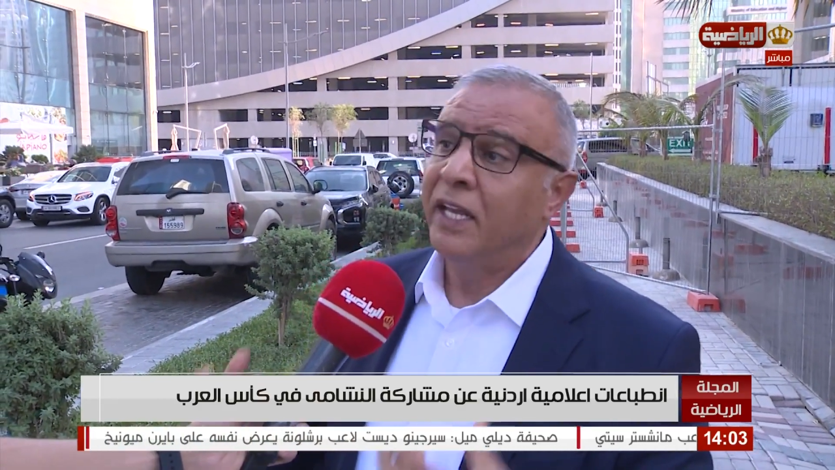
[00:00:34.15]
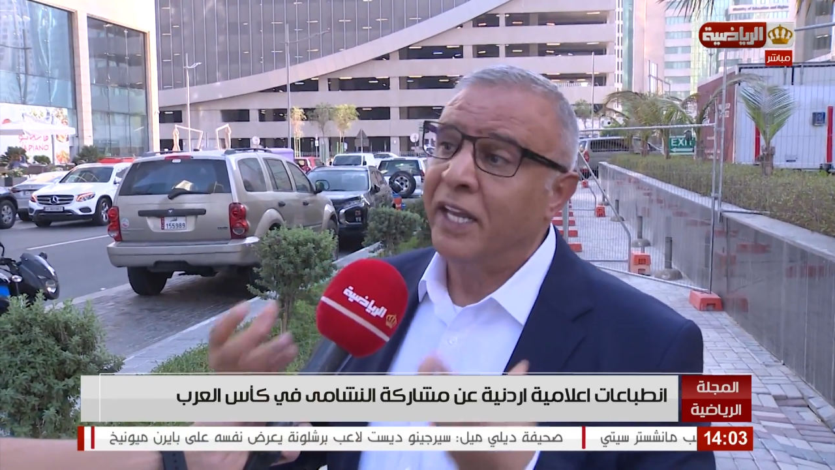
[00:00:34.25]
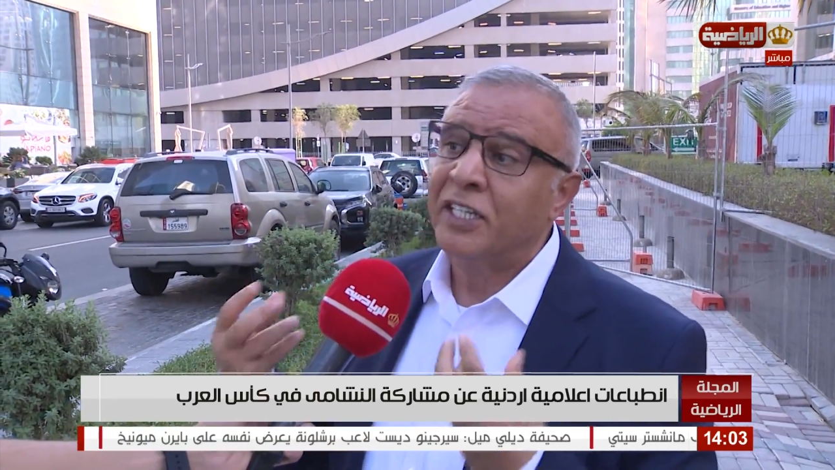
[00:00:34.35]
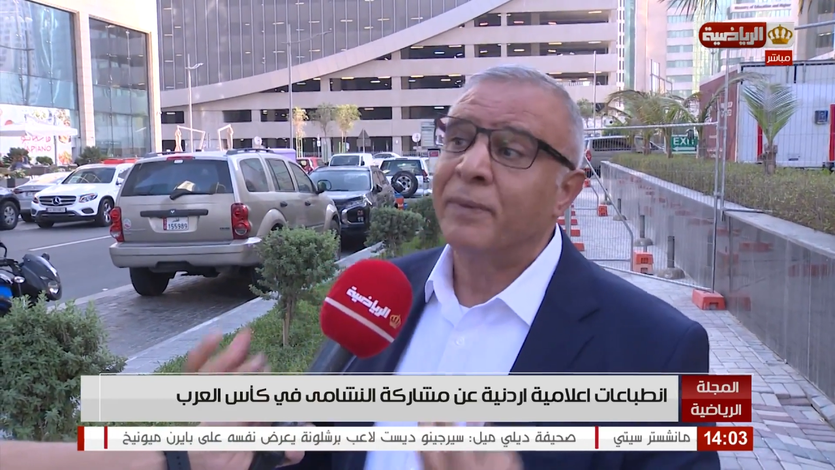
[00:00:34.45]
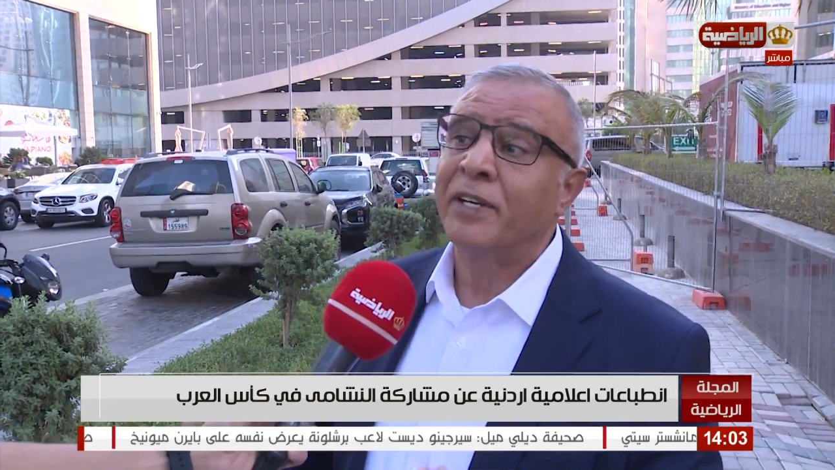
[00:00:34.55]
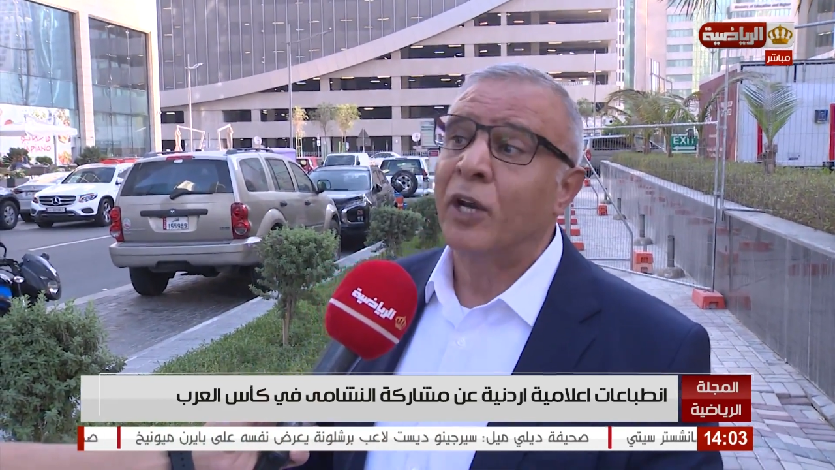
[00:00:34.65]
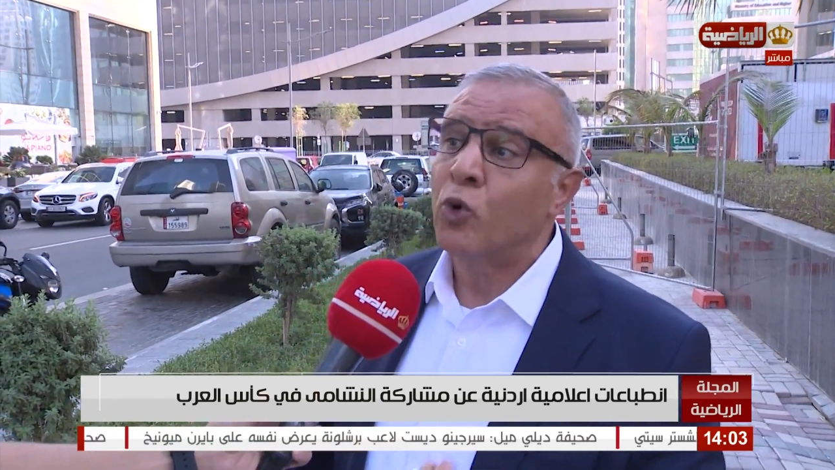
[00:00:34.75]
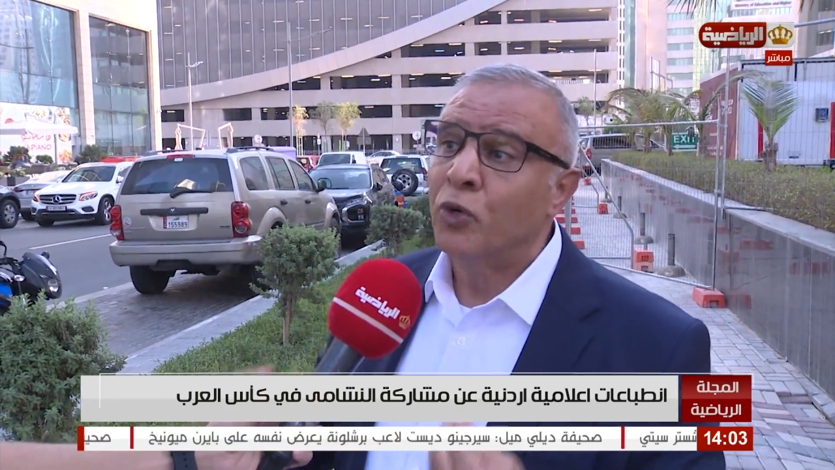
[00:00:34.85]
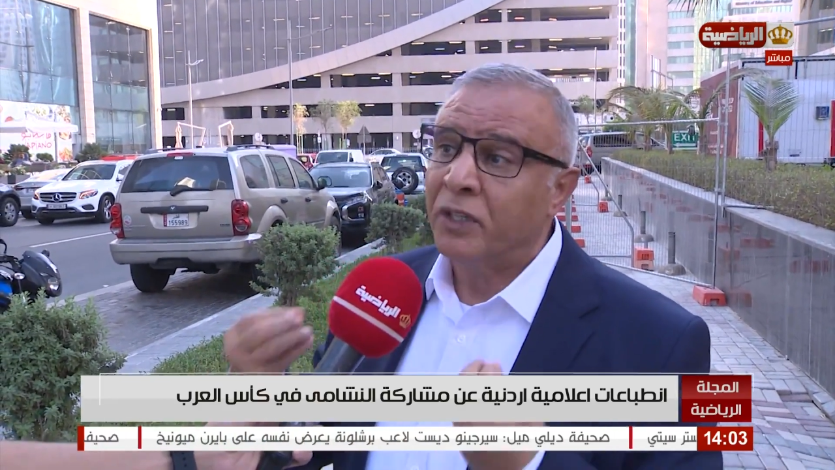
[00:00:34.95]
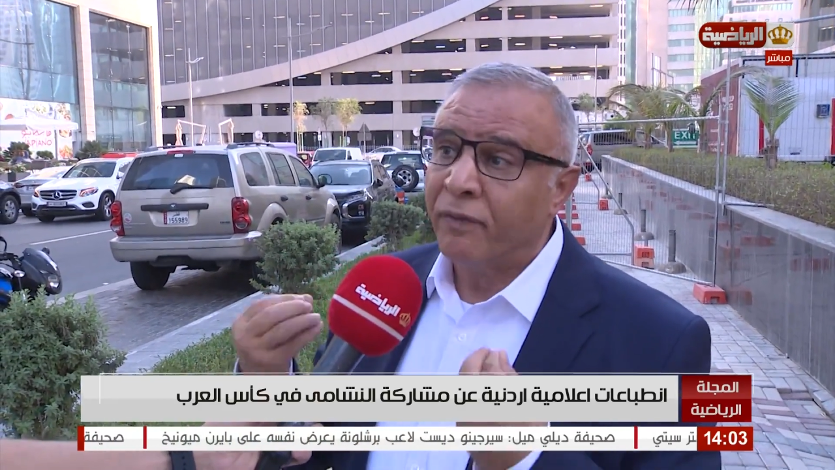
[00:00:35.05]
يجب أن
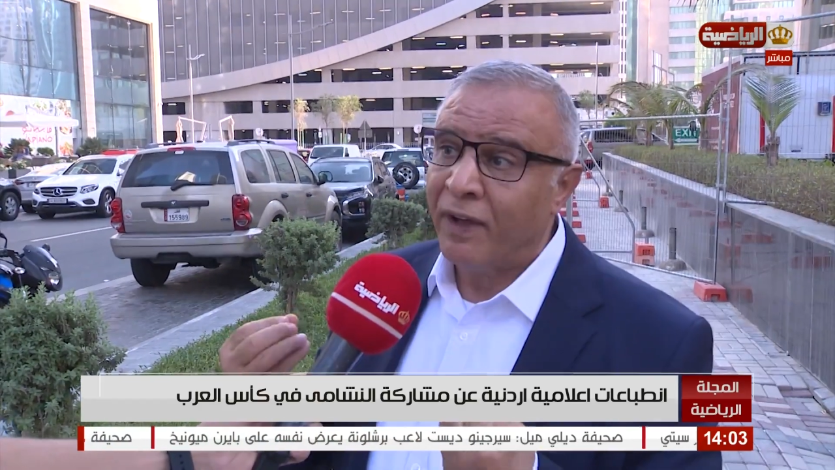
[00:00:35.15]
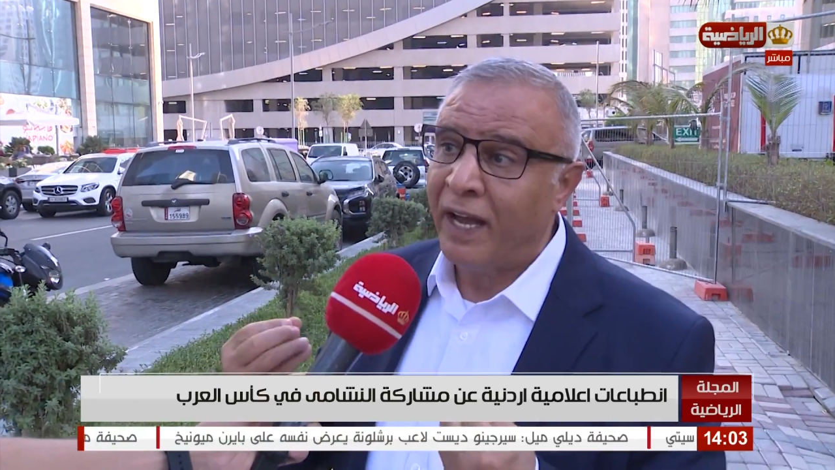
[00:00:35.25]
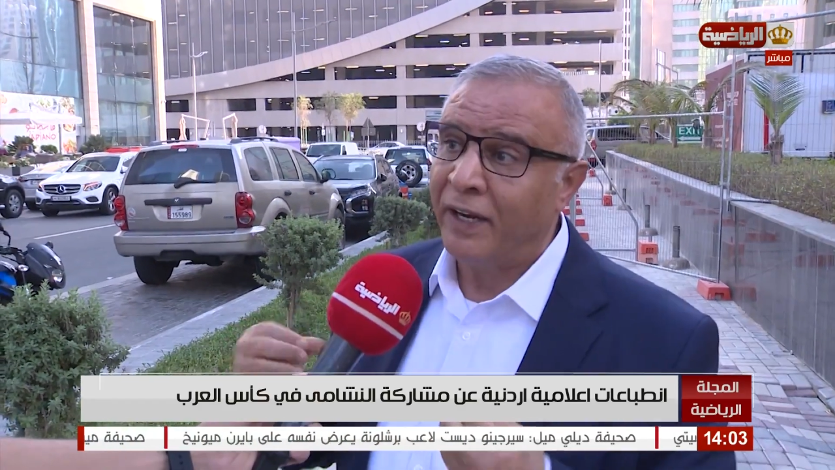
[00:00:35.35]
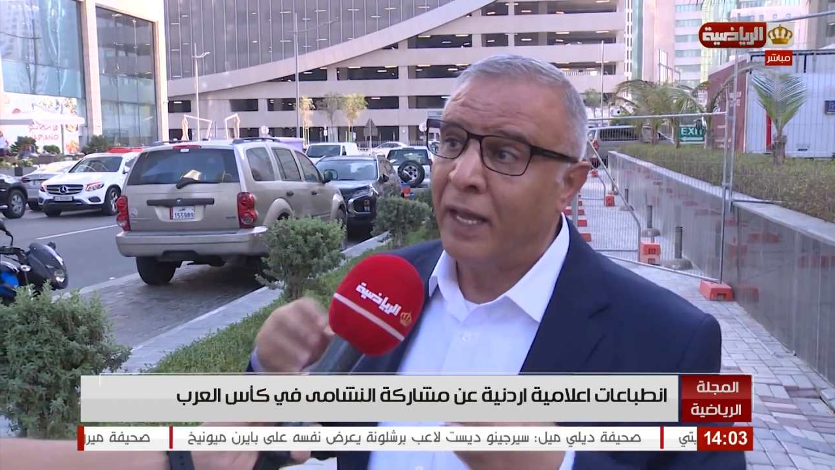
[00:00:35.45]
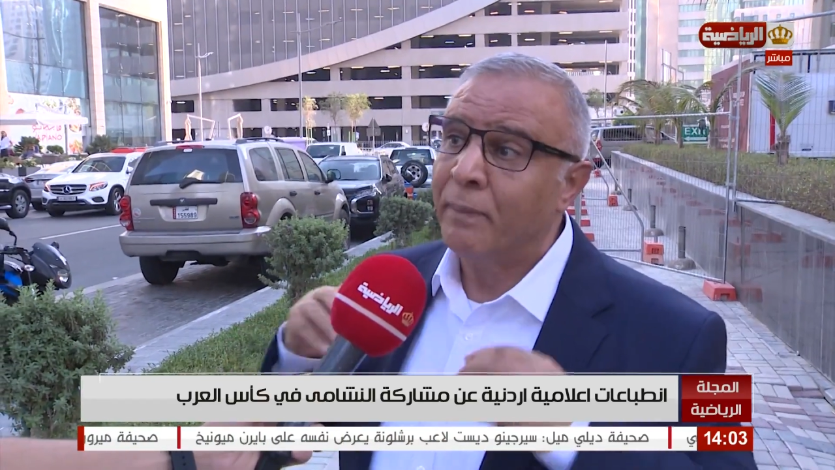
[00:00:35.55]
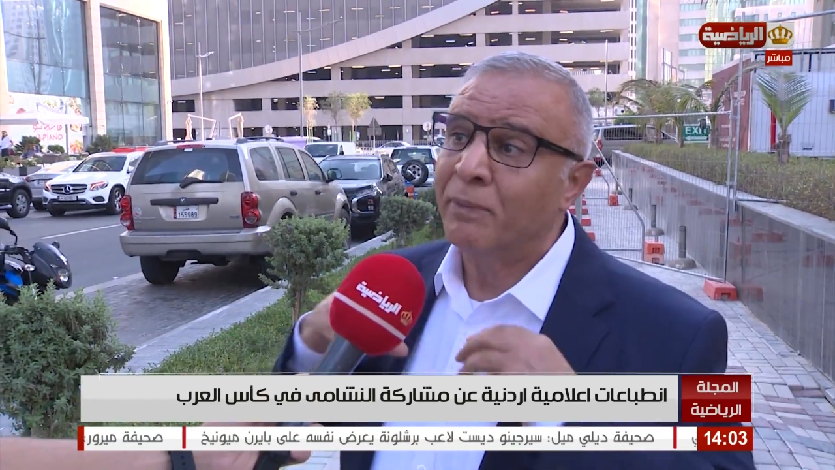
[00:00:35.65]
يكون دفاعنا